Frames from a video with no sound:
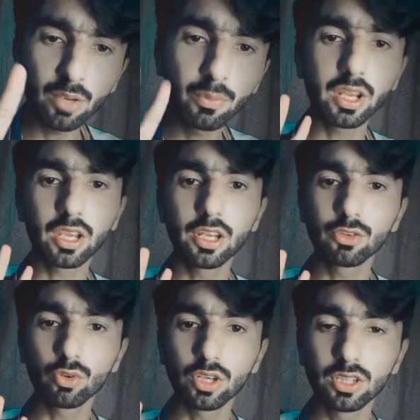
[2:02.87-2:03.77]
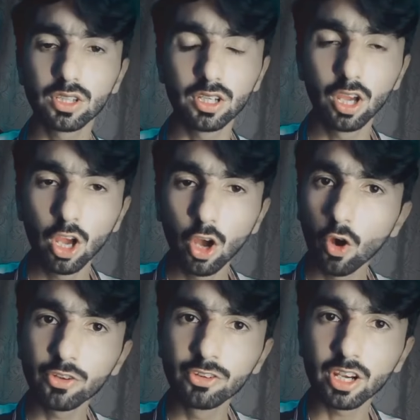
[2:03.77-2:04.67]
विकेट गिर चुकी थी
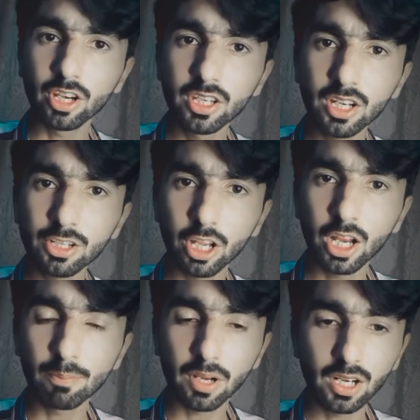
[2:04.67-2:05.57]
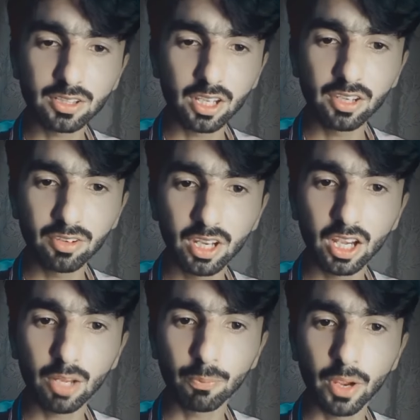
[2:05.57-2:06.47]
और यकीनन जो है ना बांग्लादेश ने
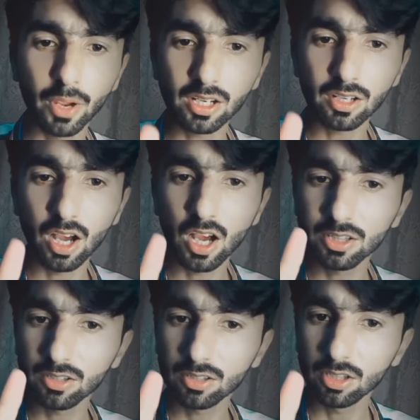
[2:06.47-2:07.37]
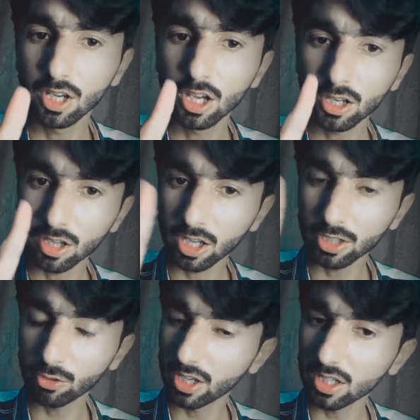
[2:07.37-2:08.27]
अगर फाइनल का हाथ का
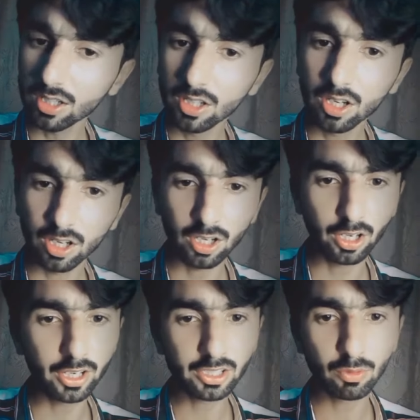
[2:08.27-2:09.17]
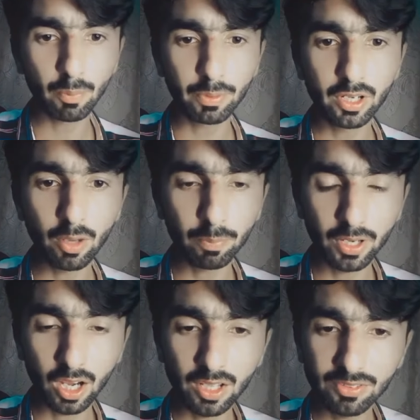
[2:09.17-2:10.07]
जो है ना एक दफ़ा फिर
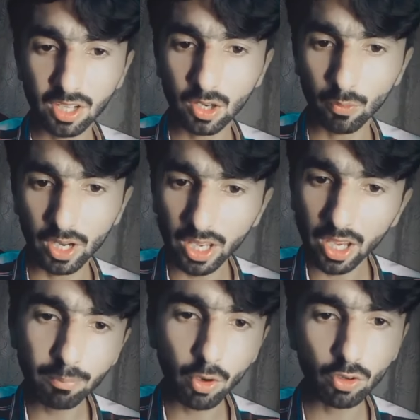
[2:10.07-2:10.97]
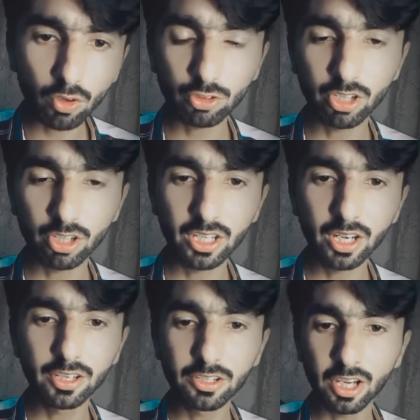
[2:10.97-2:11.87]
अपने हाथ से गंवाया है मौका तो यकीन
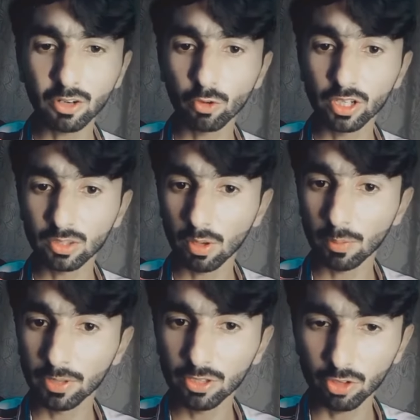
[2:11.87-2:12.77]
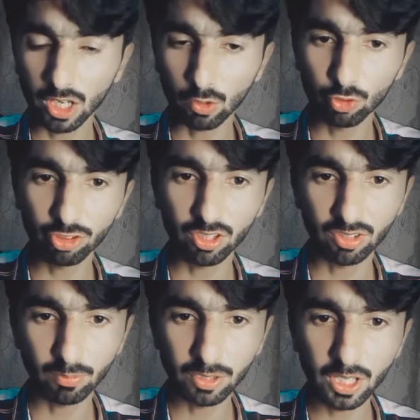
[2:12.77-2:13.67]
इंडिया को एक दफ़ा फिर जो है
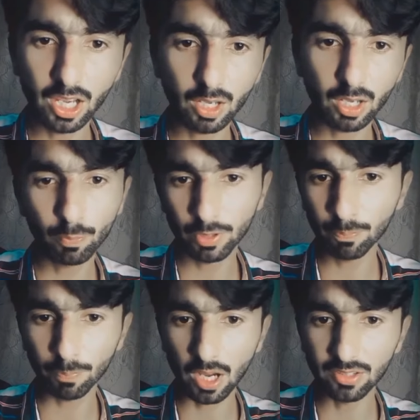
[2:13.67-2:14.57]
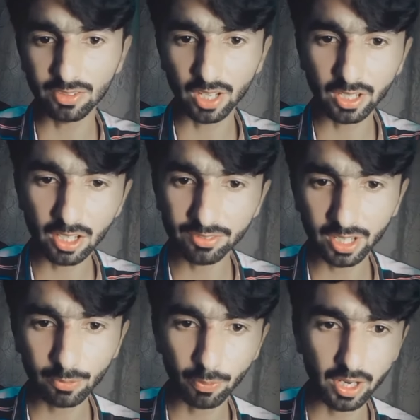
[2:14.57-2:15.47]
ना है कि वो फिर पाकिस्तान के
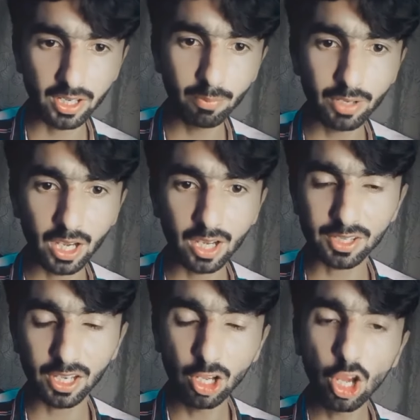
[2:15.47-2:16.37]
साथ फाइनल में आके हैं